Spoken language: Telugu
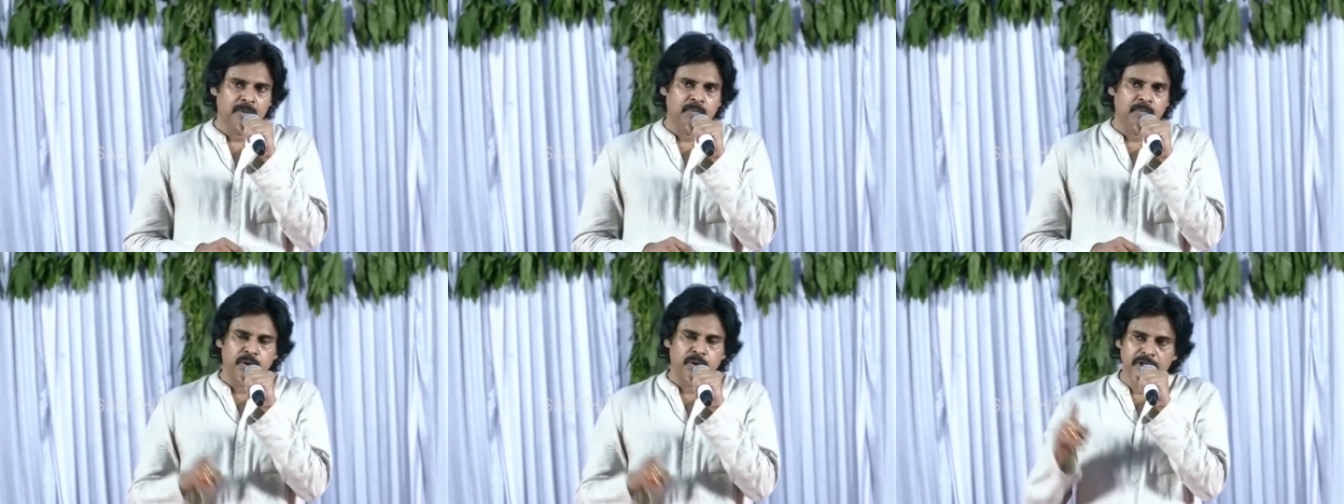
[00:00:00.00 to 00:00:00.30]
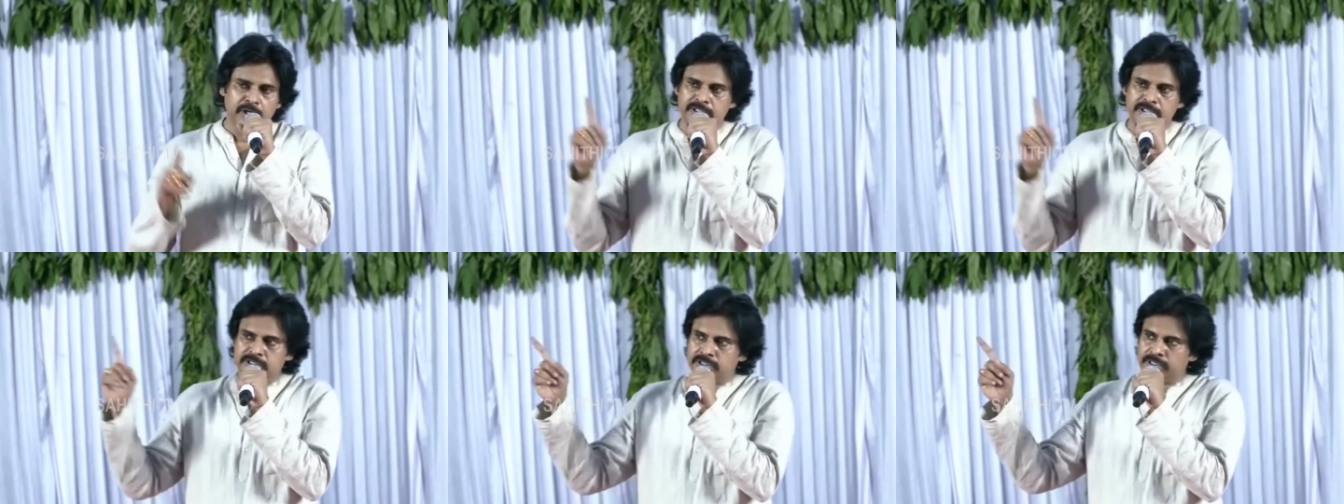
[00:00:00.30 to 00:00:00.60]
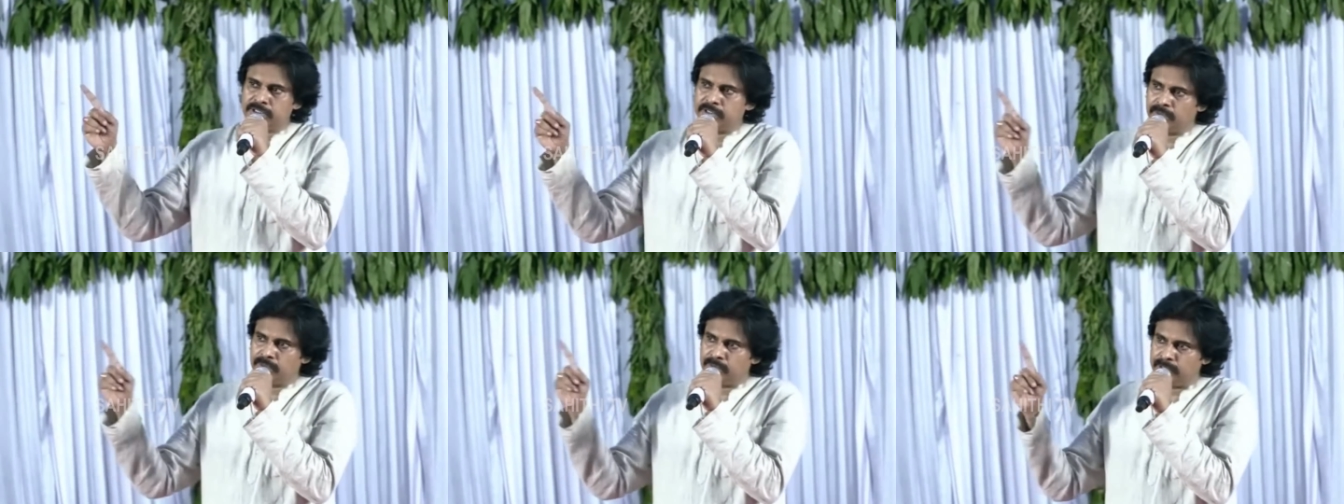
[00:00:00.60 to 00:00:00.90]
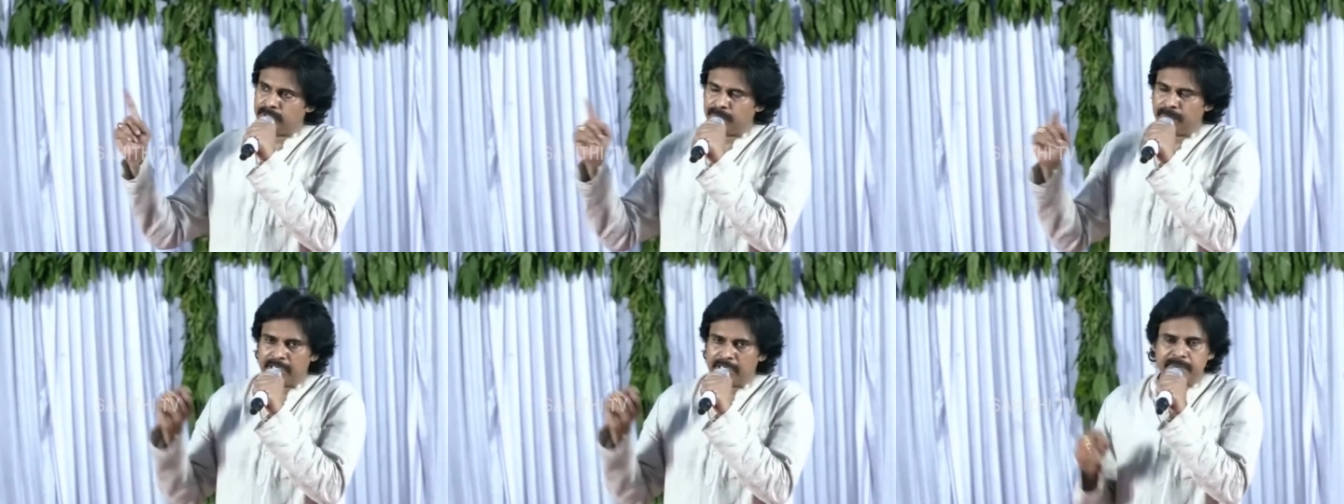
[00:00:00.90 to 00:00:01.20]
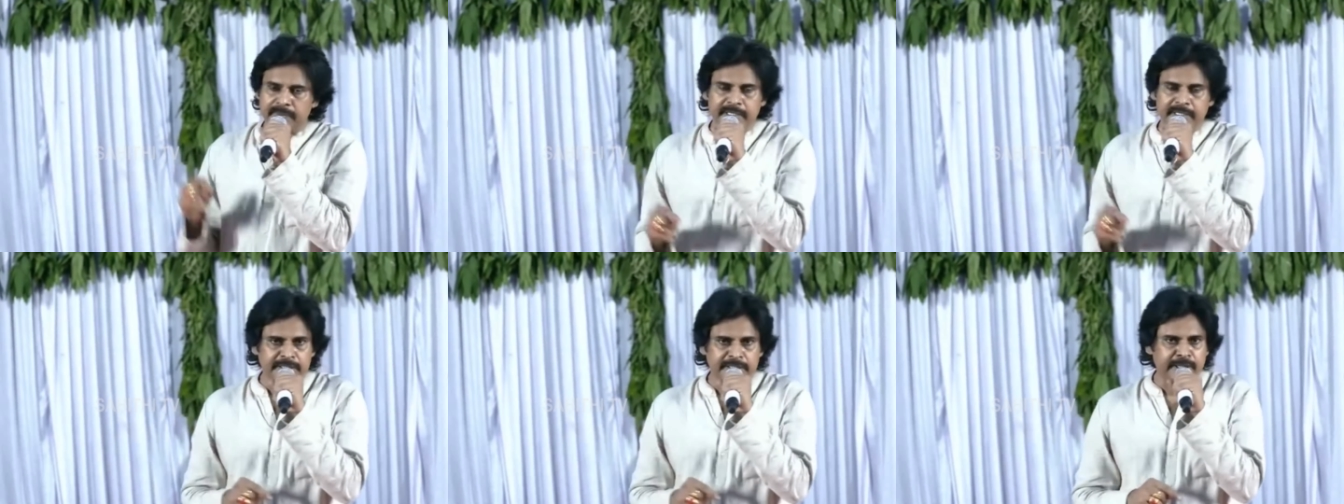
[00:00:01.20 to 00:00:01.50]
పోలీస్
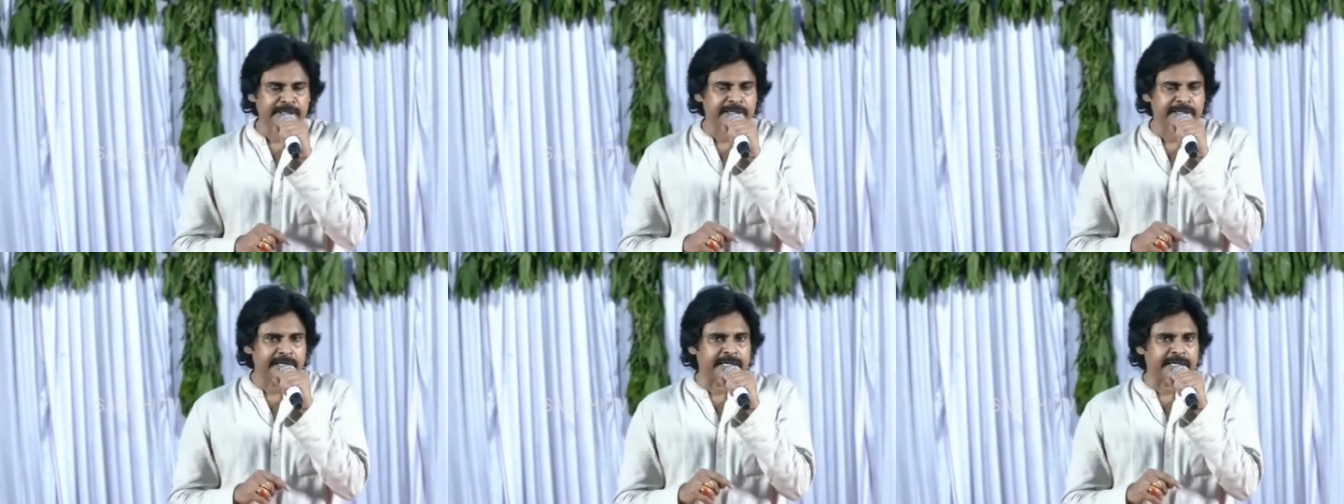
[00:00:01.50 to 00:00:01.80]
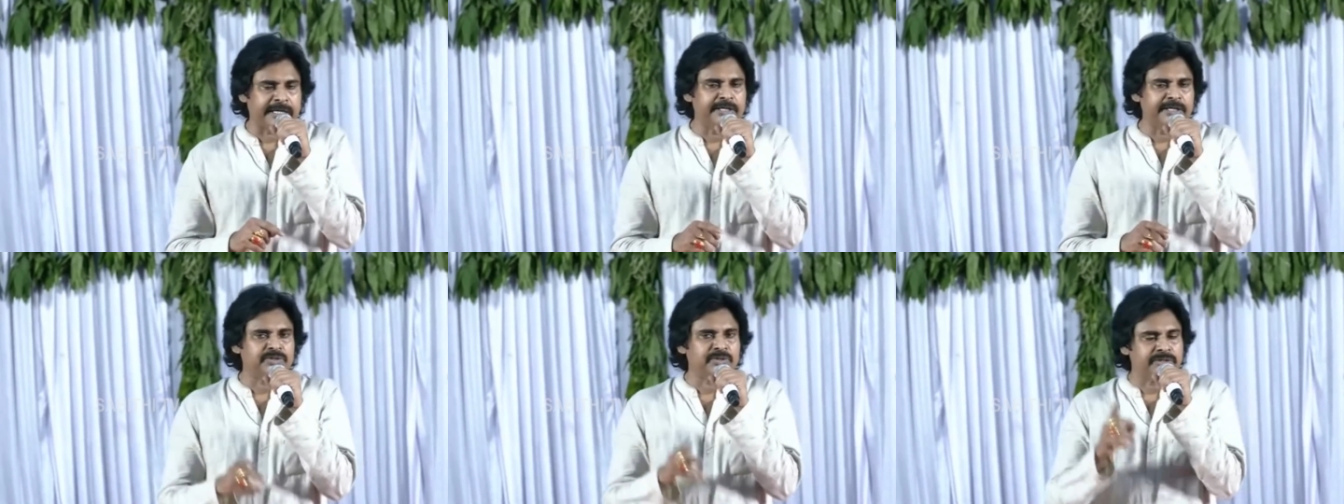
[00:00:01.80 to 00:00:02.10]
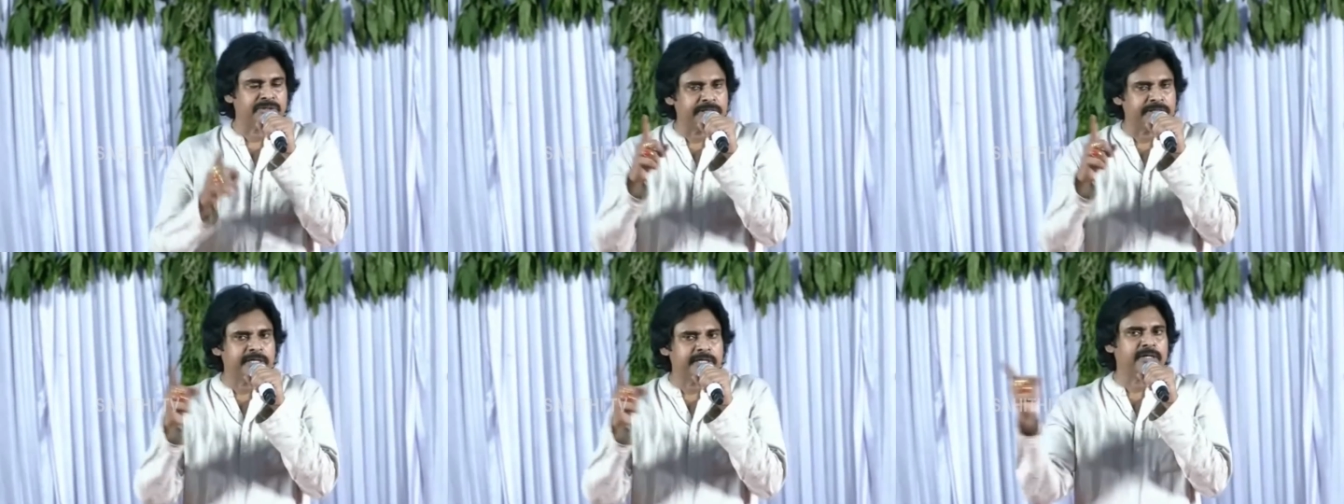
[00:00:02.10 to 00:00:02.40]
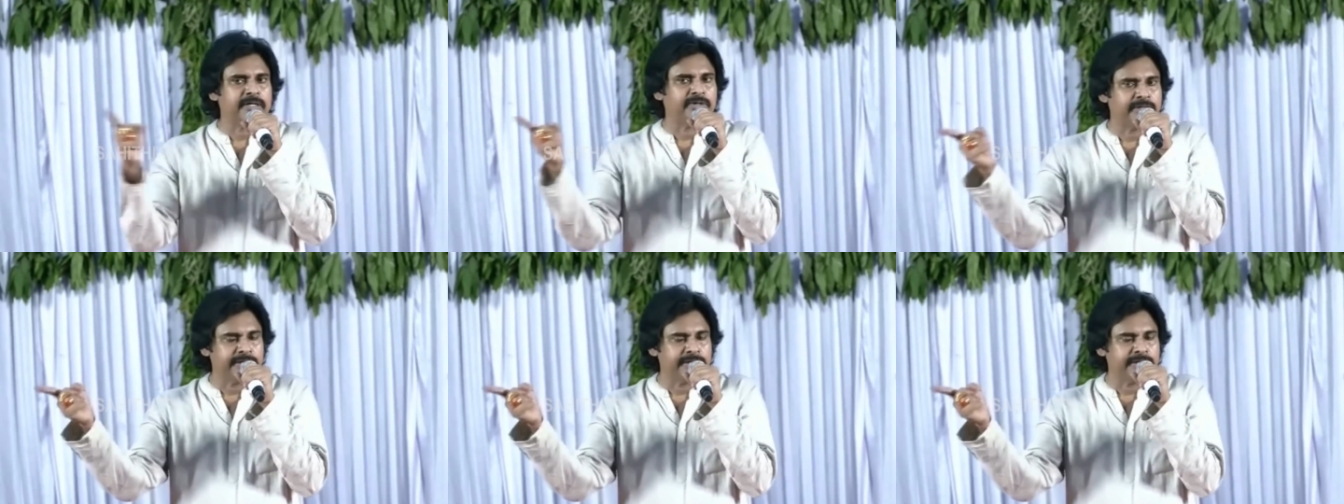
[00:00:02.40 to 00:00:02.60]
డిపార్ట్మెంట్ అందరికీ కనీసం టీఏలు